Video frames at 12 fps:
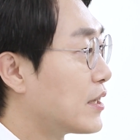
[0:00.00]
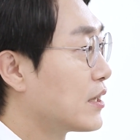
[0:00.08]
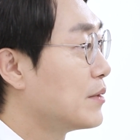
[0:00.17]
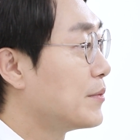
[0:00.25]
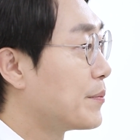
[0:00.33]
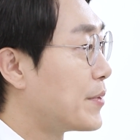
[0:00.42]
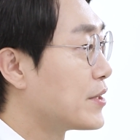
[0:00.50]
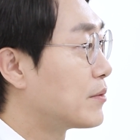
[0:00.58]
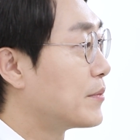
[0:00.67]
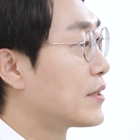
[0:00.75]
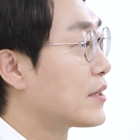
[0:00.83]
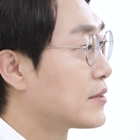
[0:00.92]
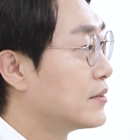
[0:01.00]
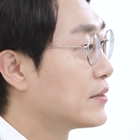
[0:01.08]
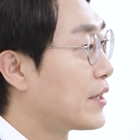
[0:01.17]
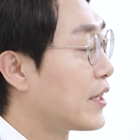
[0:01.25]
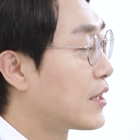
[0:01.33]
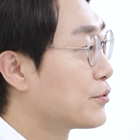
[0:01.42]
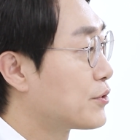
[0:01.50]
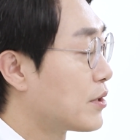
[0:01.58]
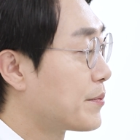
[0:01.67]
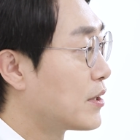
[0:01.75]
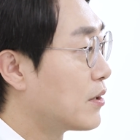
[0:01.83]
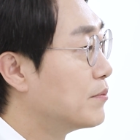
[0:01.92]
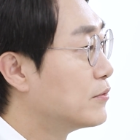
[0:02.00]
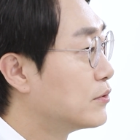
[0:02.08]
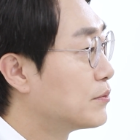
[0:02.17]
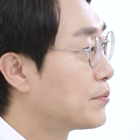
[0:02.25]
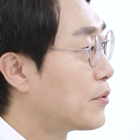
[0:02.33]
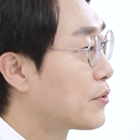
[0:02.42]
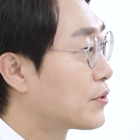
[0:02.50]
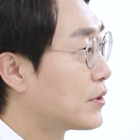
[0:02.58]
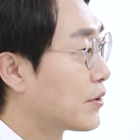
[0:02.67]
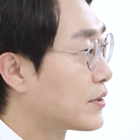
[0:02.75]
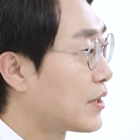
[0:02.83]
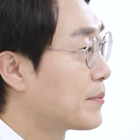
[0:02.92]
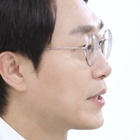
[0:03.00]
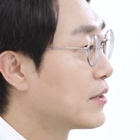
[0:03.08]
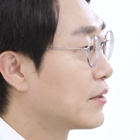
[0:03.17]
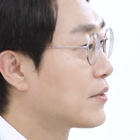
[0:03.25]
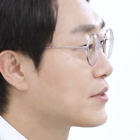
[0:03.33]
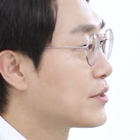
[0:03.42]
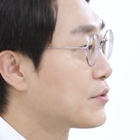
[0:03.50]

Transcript: 상임위에 배정받았을 때 부처별 업무 보고를 어떻게 받는 것이